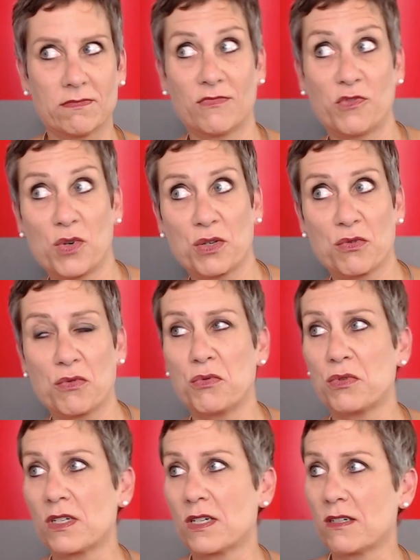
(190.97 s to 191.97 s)
vor
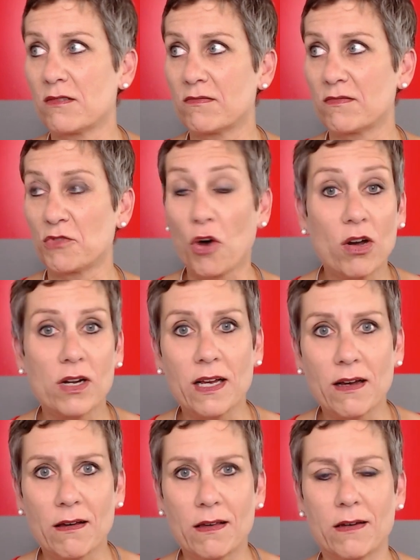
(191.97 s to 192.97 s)
Corona, noch
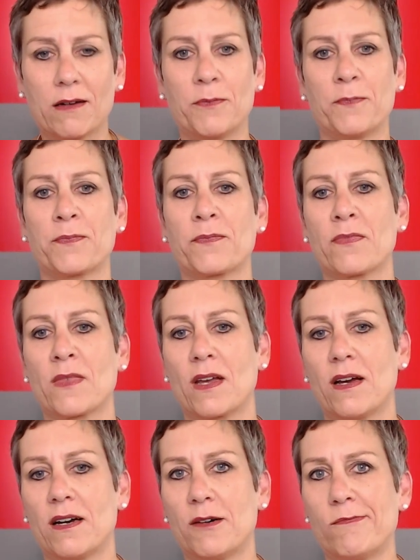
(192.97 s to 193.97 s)
länger her,
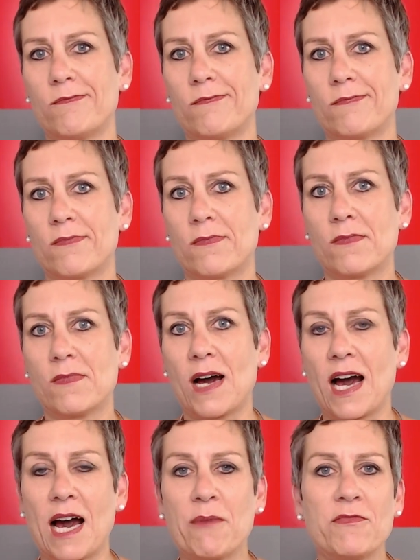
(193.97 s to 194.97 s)
ähm,
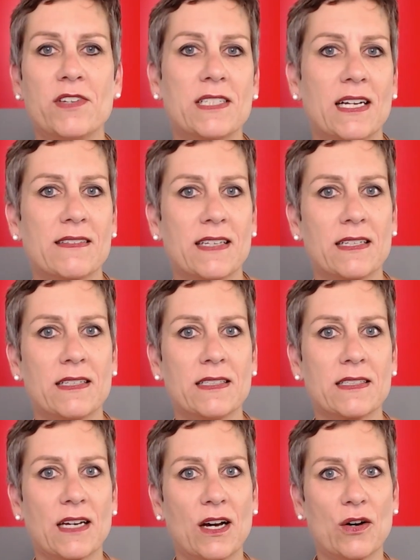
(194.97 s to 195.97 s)
haben wir
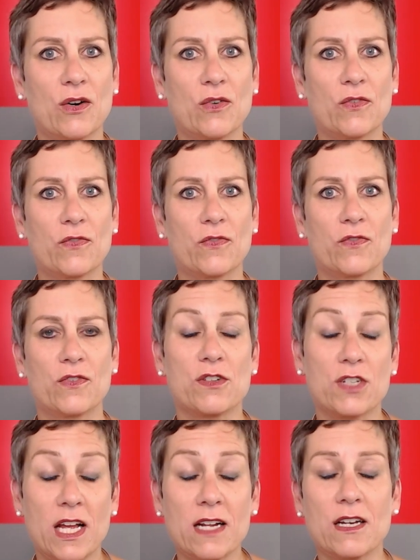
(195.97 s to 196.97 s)
tatsächlich auf
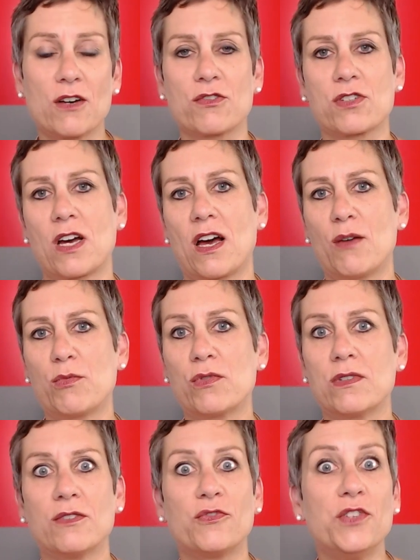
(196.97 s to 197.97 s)

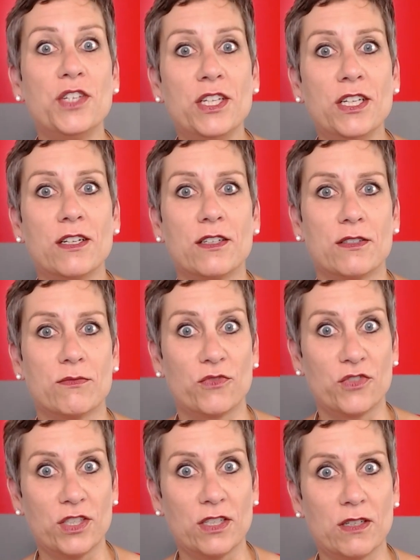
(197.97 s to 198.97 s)
Stellenausschreibungen viele,
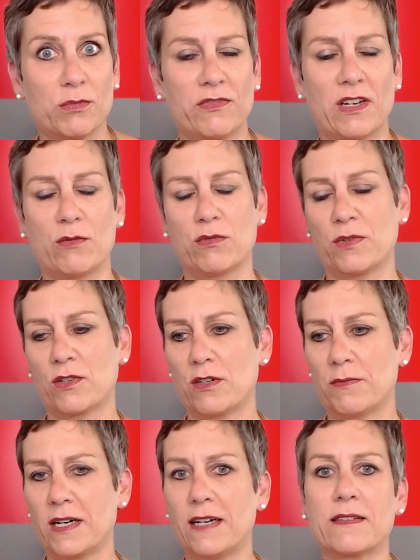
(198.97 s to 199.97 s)
viele Bewerbungen
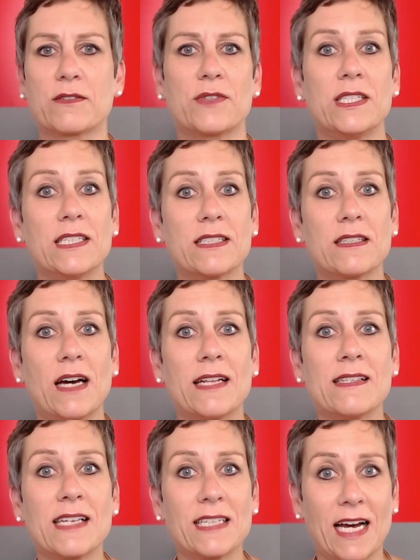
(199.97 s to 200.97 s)
bekommen. Also wenn ich
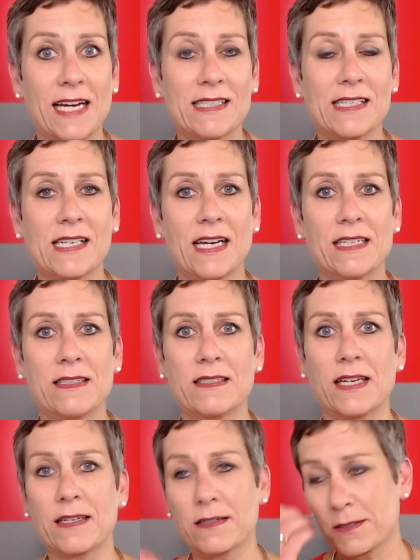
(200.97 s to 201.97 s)
an Sat1-Zeiten
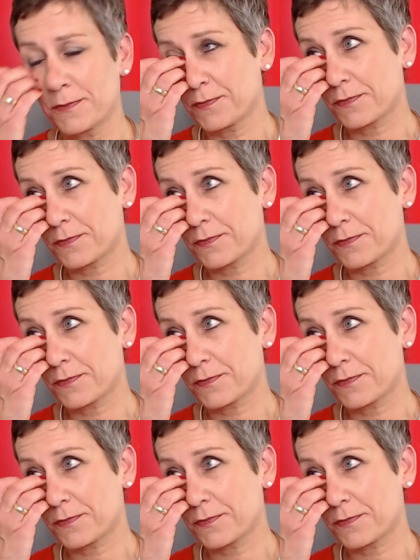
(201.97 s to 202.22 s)
denke,